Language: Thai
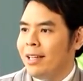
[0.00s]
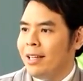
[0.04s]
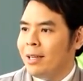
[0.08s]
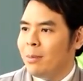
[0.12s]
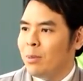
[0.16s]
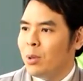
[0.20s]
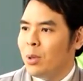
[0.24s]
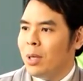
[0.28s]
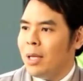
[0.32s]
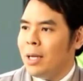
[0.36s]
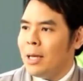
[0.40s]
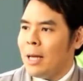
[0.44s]
ดี
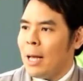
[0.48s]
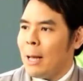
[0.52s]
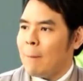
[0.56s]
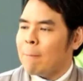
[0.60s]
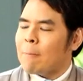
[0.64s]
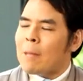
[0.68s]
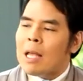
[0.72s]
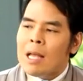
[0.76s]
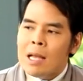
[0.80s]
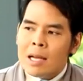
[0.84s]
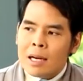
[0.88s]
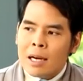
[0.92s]
พูดง่า
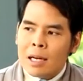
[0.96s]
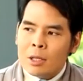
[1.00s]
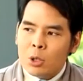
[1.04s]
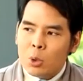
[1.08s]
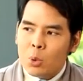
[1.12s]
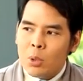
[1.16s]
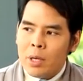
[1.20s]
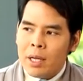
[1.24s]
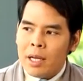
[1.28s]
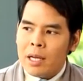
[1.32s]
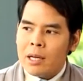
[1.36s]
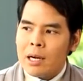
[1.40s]
ยๆ กระ
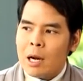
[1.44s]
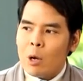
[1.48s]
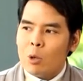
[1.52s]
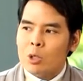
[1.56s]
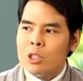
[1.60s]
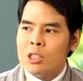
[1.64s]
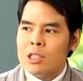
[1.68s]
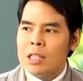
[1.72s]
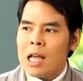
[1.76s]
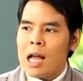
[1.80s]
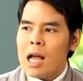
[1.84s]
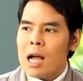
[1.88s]
ตุ้นให้เรา
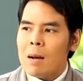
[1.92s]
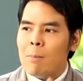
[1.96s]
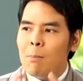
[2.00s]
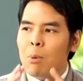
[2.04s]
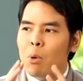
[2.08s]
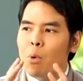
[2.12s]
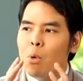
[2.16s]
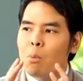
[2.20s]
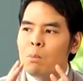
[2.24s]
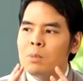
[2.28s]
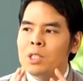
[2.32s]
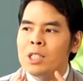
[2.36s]
สร้าง
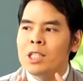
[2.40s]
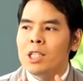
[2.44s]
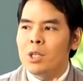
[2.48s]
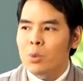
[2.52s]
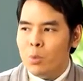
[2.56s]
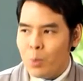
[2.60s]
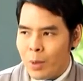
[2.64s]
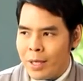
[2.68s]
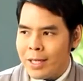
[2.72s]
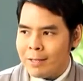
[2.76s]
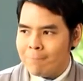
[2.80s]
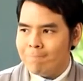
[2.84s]
ภูมิชี
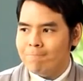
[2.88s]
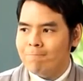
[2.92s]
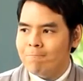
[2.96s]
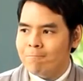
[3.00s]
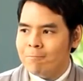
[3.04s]
วิต